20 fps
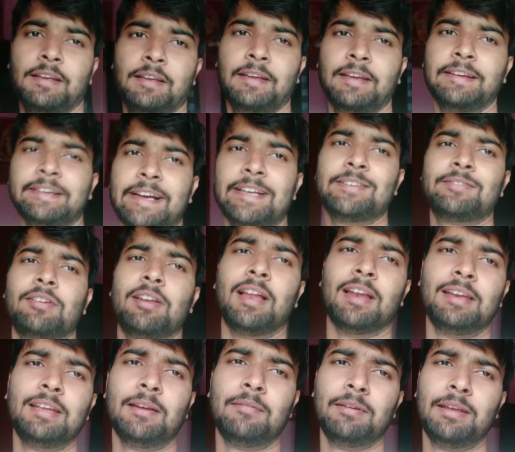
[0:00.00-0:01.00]
हे गाइस
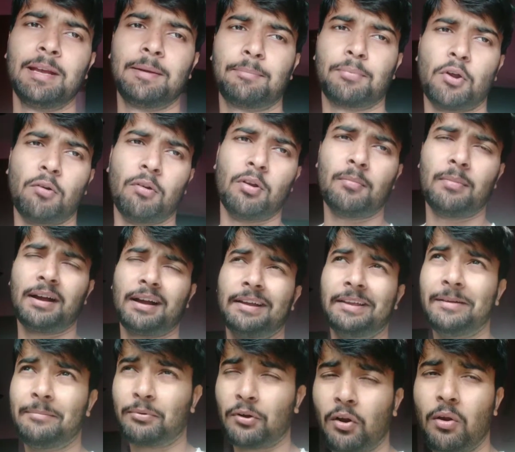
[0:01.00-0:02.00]
फिलहाल ये अभी एक प्रॉब्लम आ गई
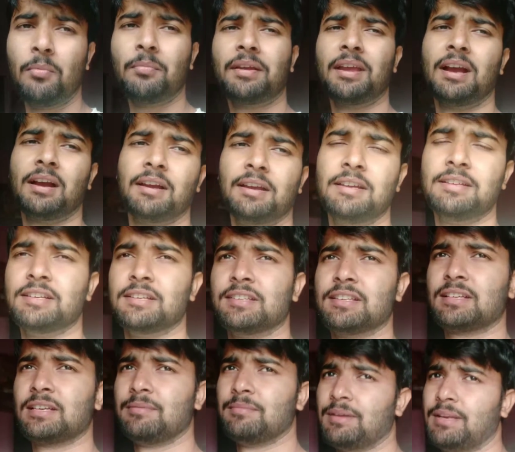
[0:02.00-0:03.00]
है प्रॉब्लम क्या आ गई है
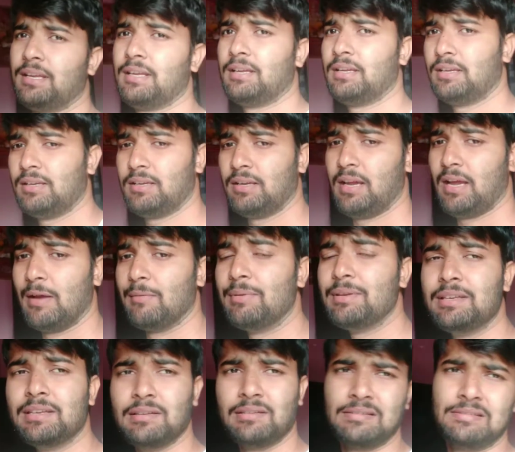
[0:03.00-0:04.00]
जैसे कि मैंने अभी
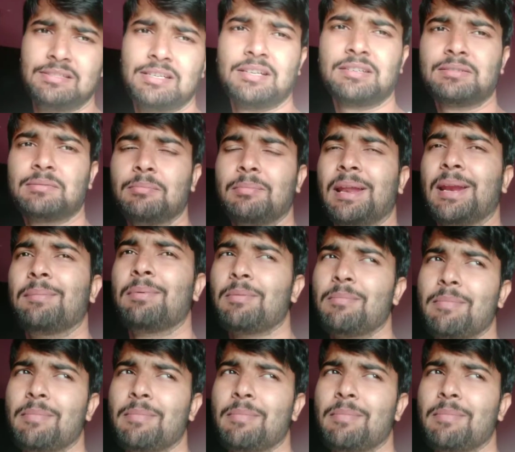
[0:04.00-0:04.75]
जस्ट मेरे पे